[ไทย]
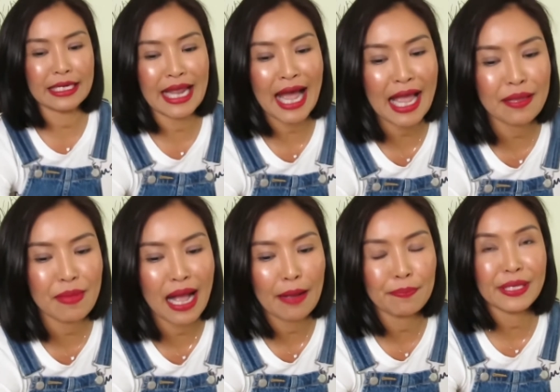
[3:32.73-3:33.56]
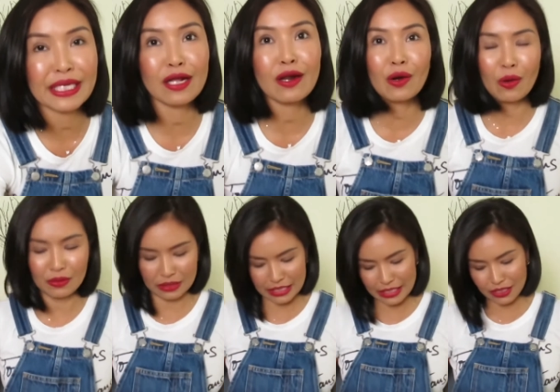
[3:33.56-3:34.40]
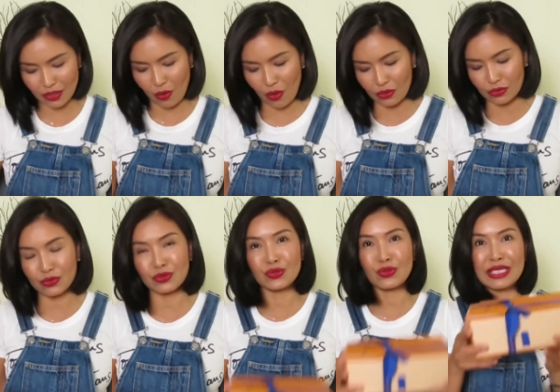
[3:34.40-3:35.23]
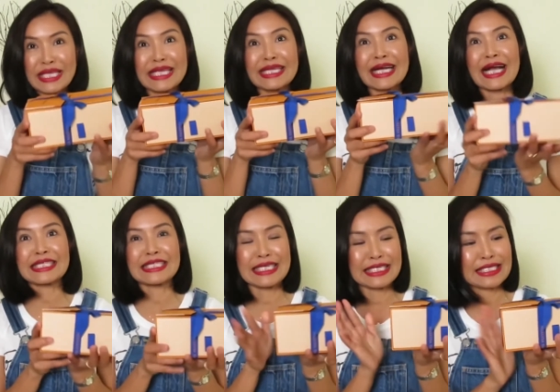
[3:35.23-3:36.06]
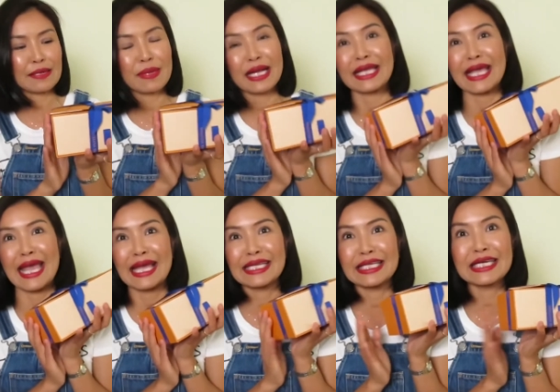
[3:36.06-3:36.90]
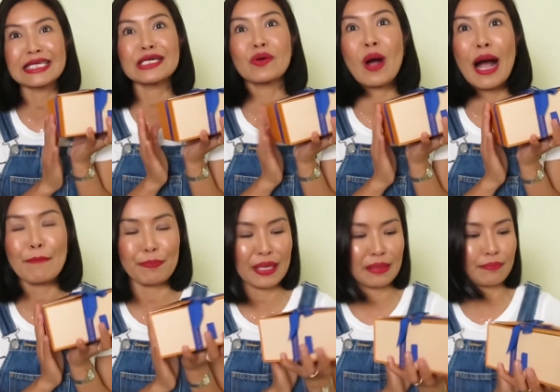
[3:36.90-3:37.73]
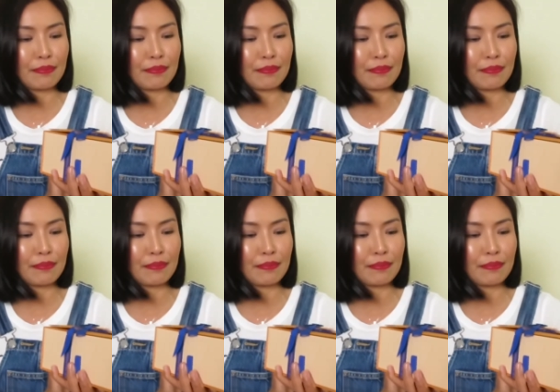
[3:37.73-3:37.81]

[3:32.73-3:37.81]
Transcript: ได้มาเป็นกล่องที่ 2 ตัวนี้นะคะที่จะมาแกะนี่ก็คือความเป็น